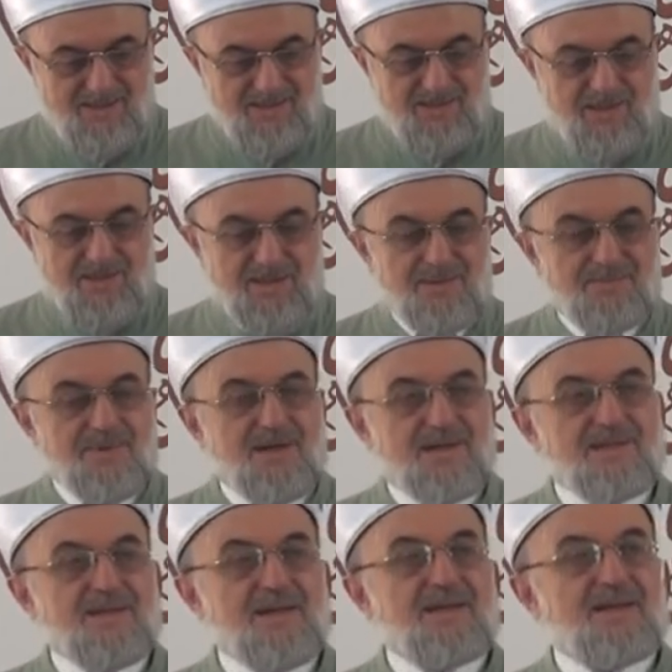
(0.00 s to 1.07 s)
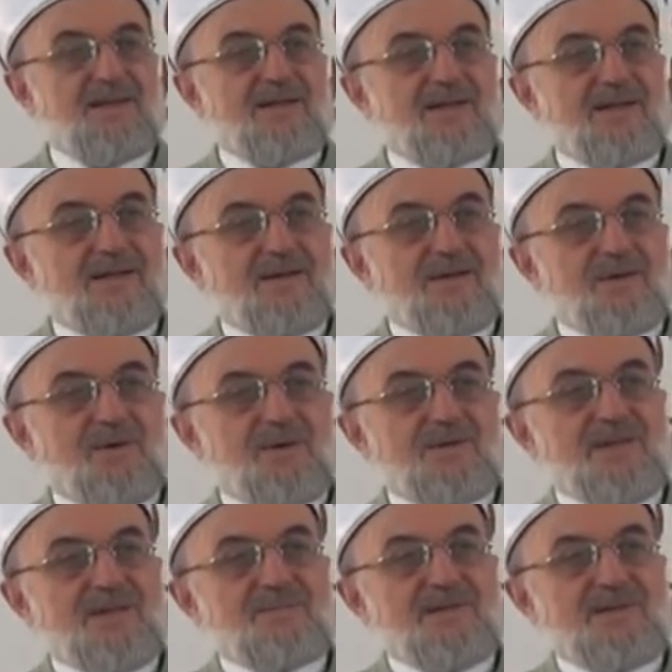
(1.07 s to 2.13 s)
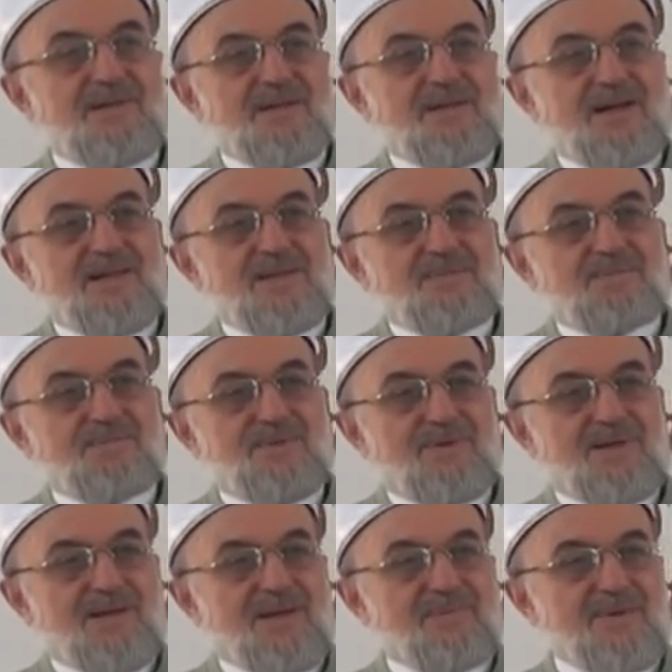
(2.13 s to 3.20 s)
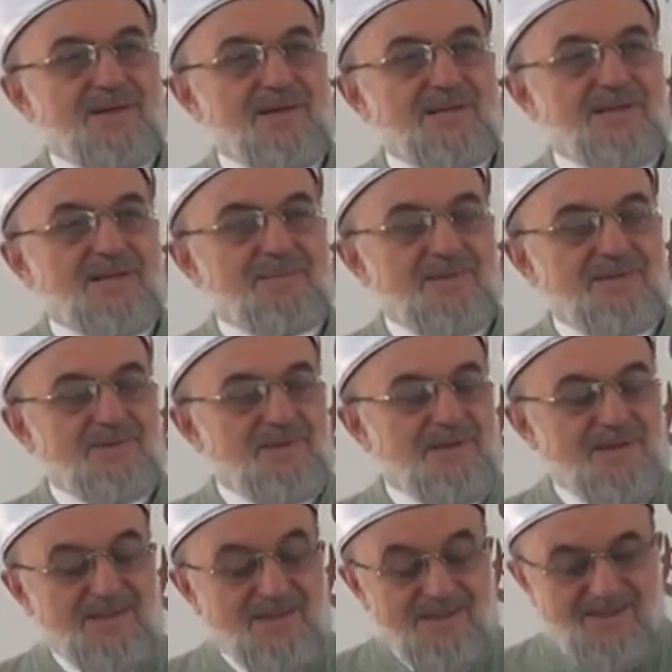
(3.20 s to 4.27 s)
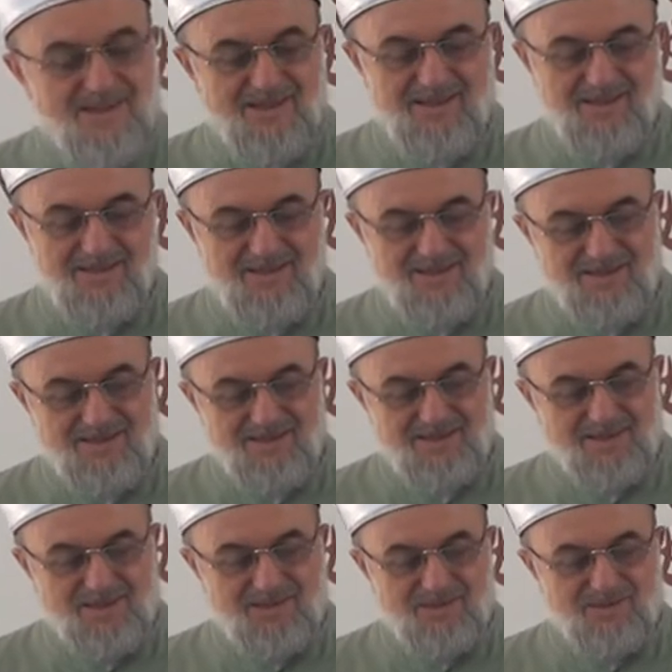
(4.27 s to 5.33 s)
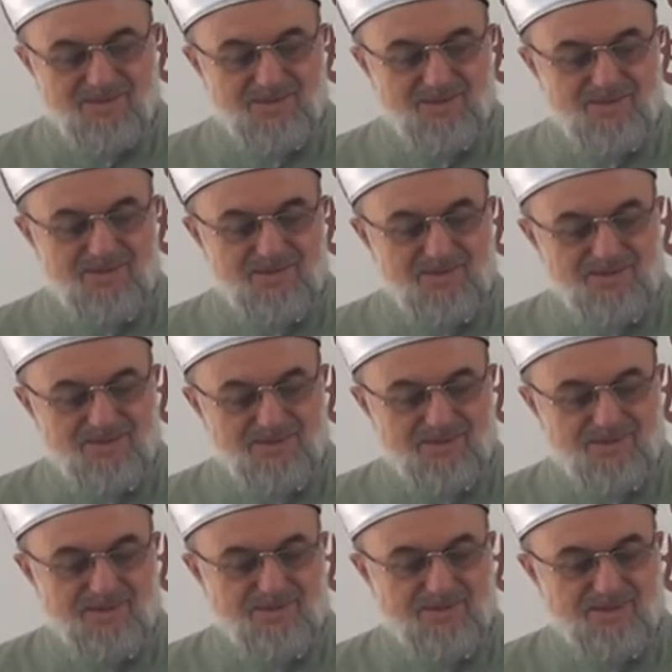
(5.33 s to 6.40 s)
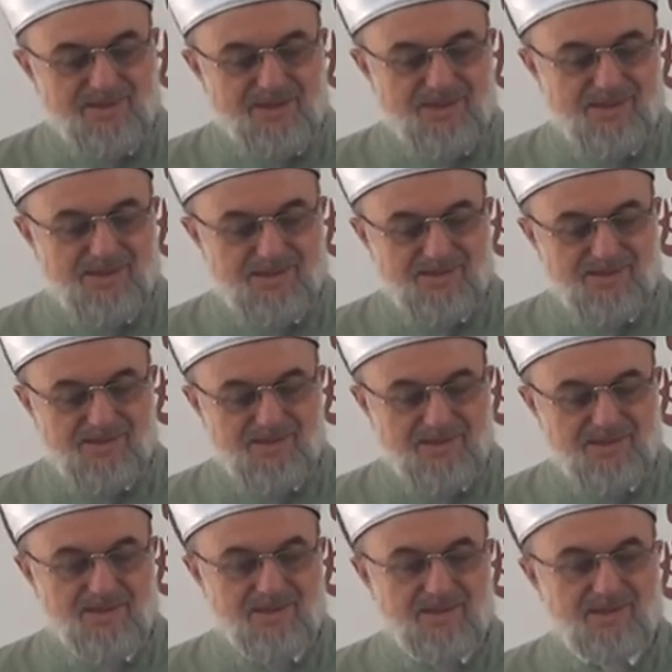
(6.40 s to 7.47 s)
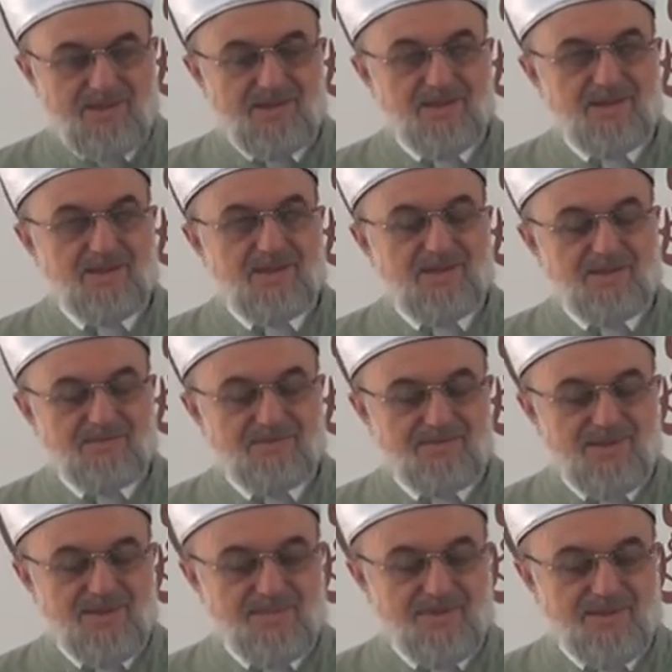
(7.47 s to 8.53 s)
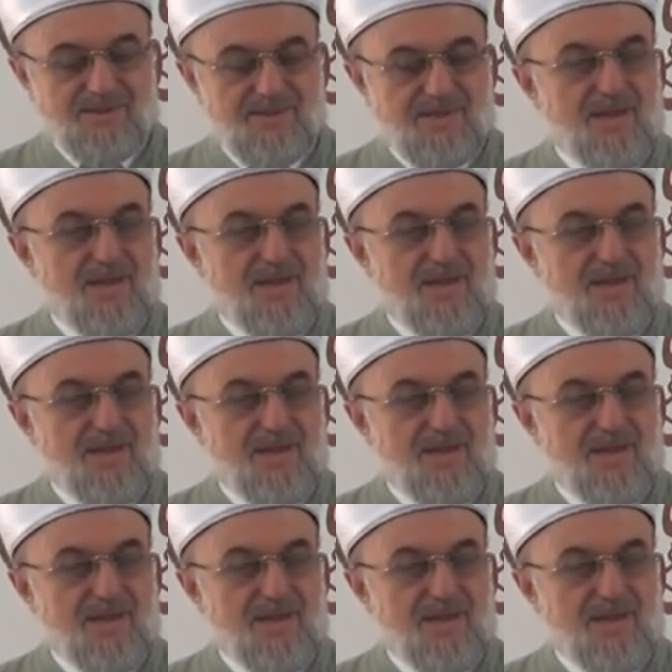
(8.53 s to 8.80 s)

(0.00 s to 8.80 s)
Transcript: Cenab-ı Hak da o kemikleri alıp böyle yapan adama diyor ki Kul yuhyihellezî enşe'ehâ evvele merre.